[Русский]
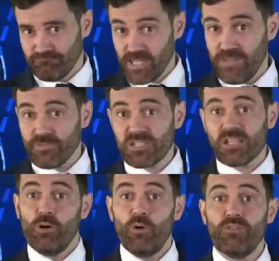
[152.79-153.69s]
Но
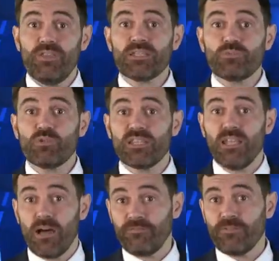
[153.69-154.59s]
даже этого было
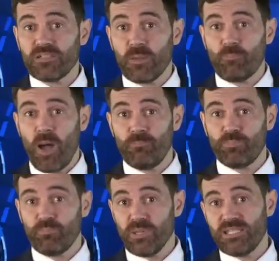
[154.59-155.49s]
достаточно,
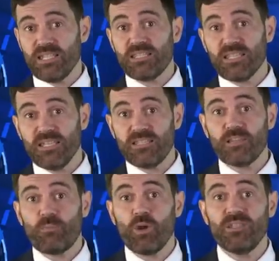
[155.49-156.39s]
чтобы вызвать памп
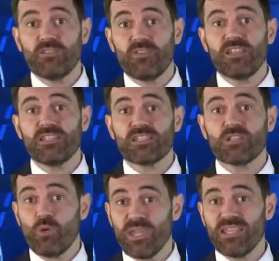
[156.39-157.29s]
биткоина,
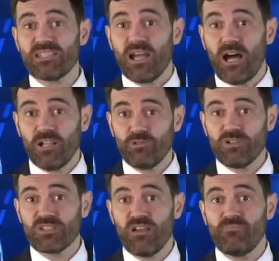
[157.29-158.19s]
размазывающий
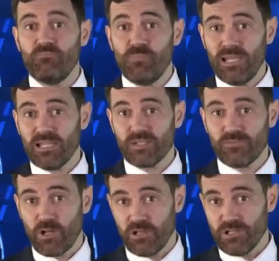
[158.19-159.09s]
шартистов на сотни
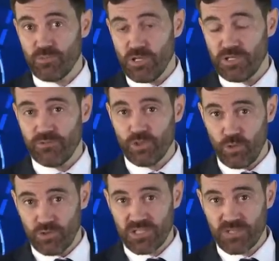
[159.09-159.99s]
миллионов
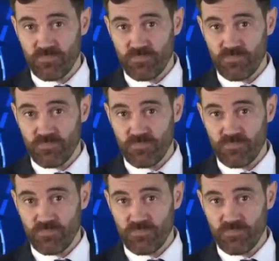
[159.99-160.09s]
долларов.